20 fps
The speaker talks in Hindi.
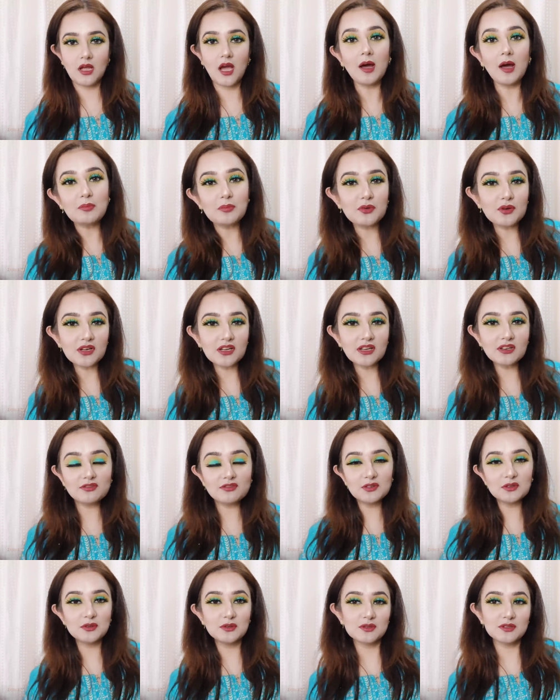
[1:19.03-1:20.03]
अप्रैल
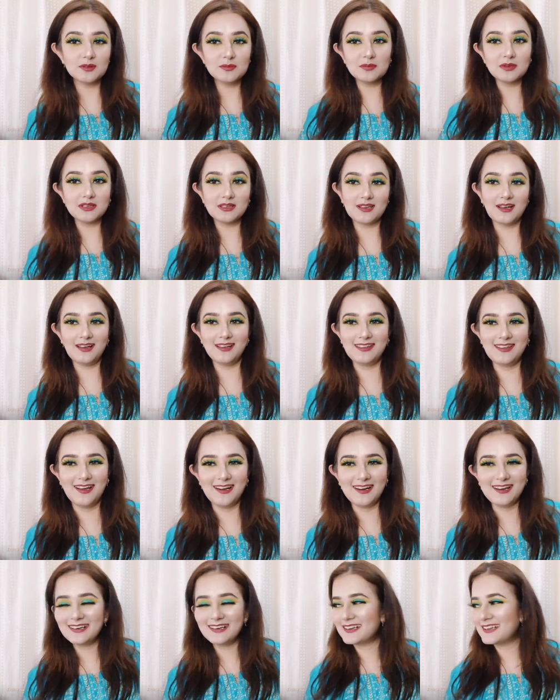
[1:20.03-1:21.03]
फूल बनायो
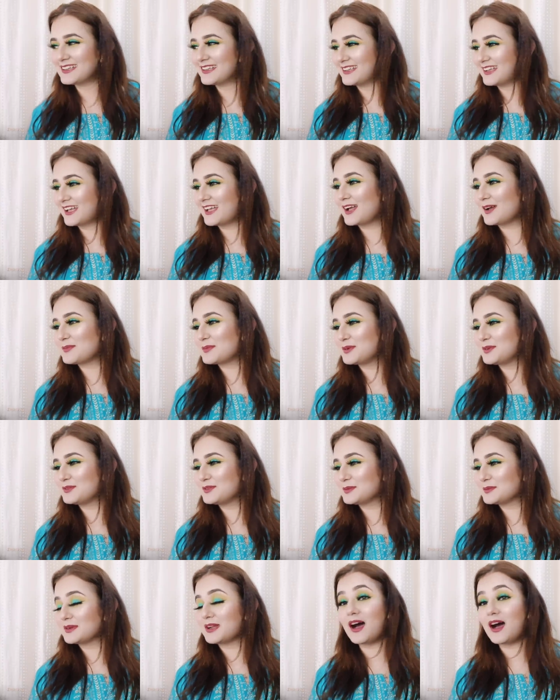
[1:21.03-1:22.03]
अप्रैल
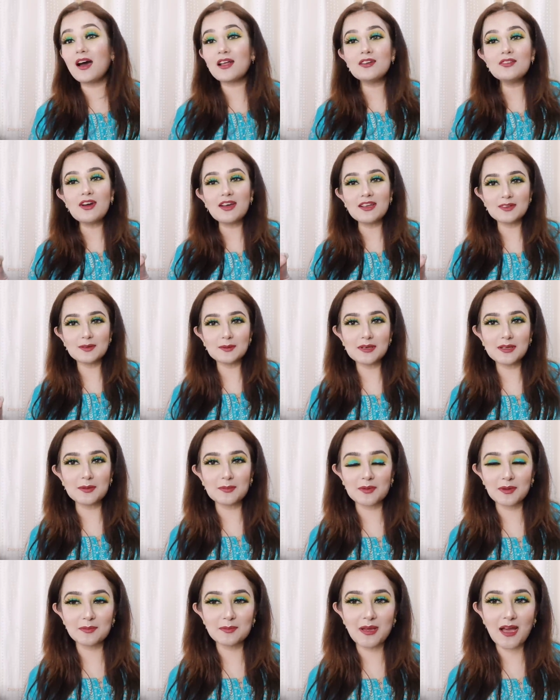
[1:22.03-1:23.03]
फूल में आरव आया था मेरे
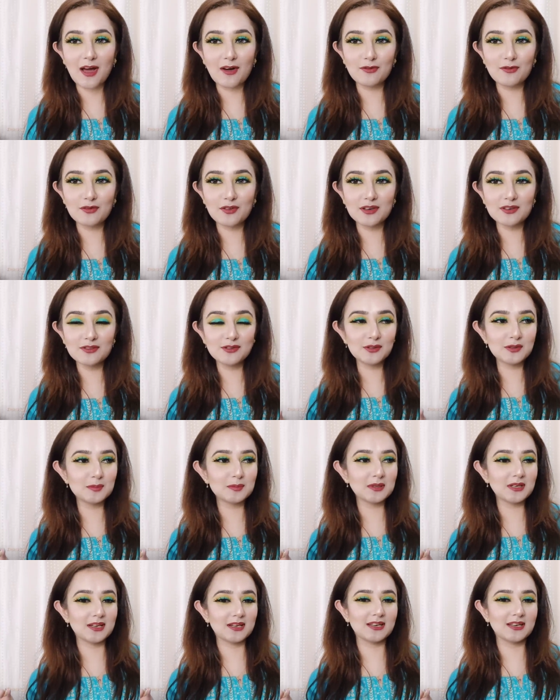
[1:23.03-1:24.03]
कमरे में अप्रैल फूल
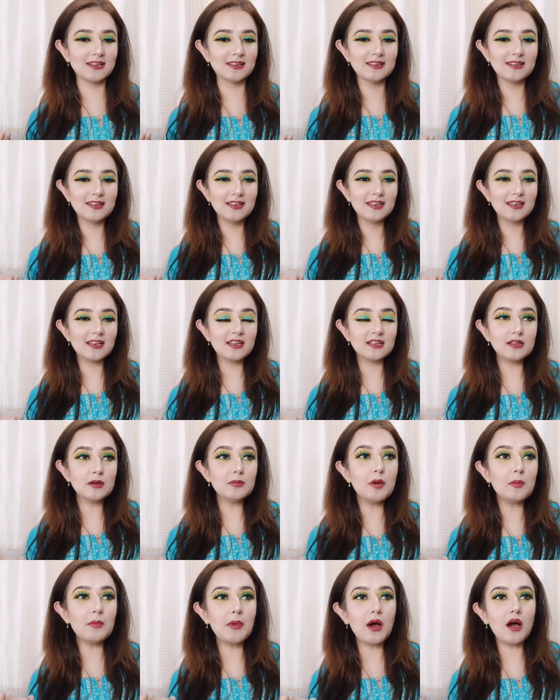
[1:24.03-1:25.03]
बनाने कहता
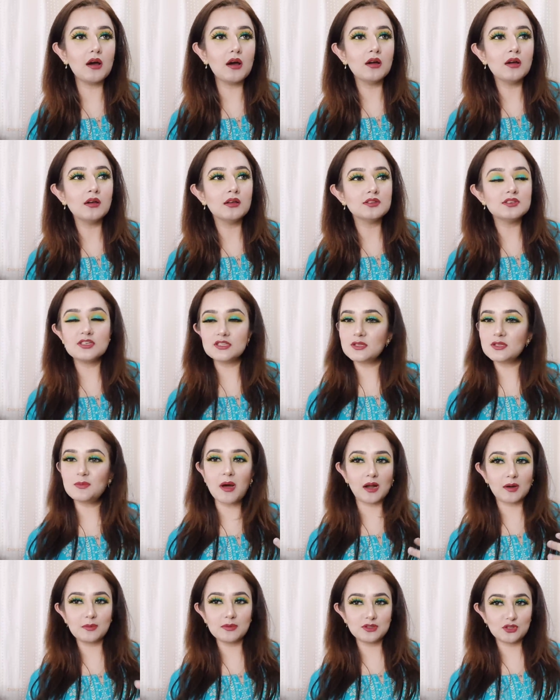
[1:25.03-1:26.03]
मम्मा जैसे
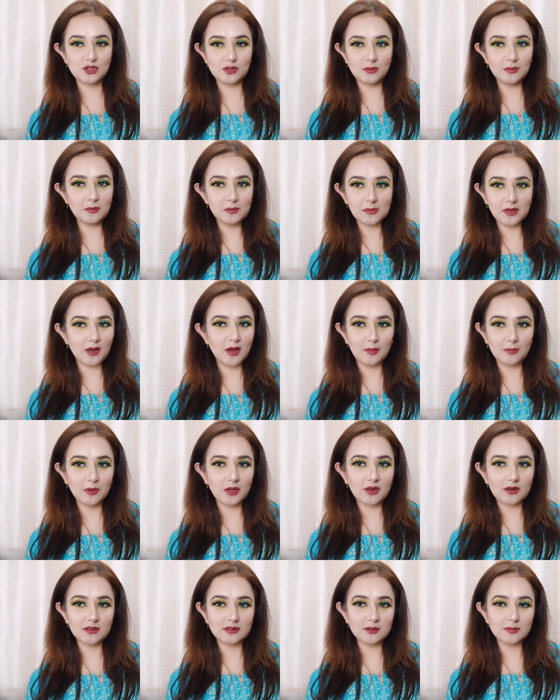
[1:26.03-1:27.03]
बारह बज गए ना अपना काम
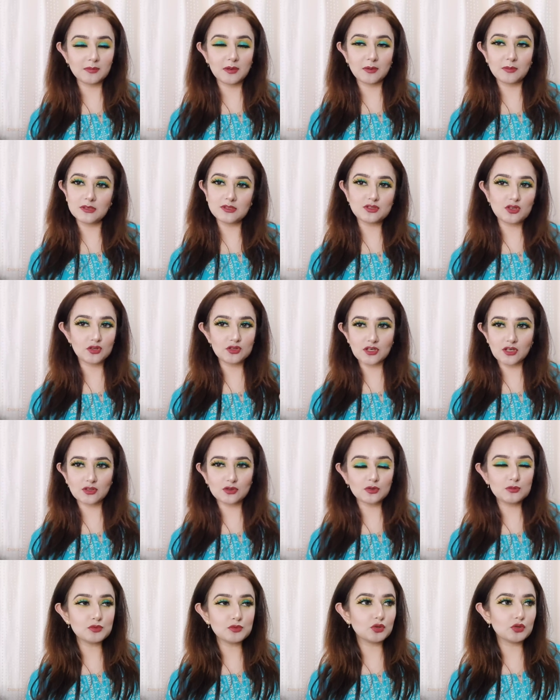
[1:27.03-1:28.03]
कर रही थी मैंने बोला जाओ जाके
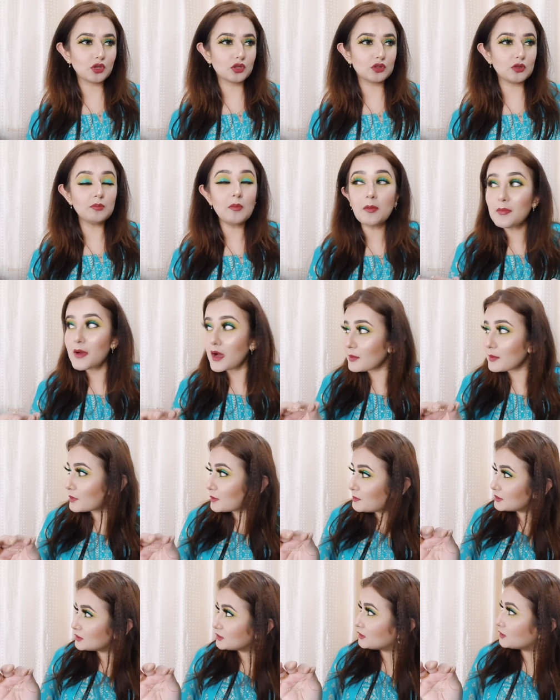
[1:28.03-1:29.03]
तुम सो जाओ कहता मम्मा आपके
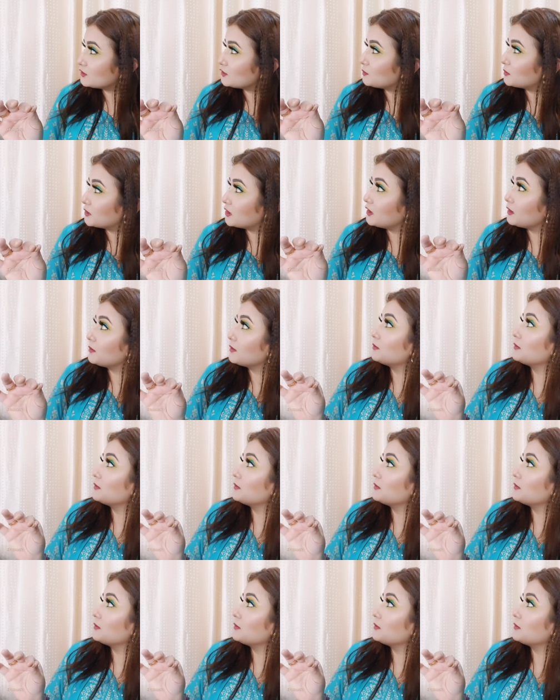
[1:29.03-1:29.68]
पीछे चिपकी ली मैंने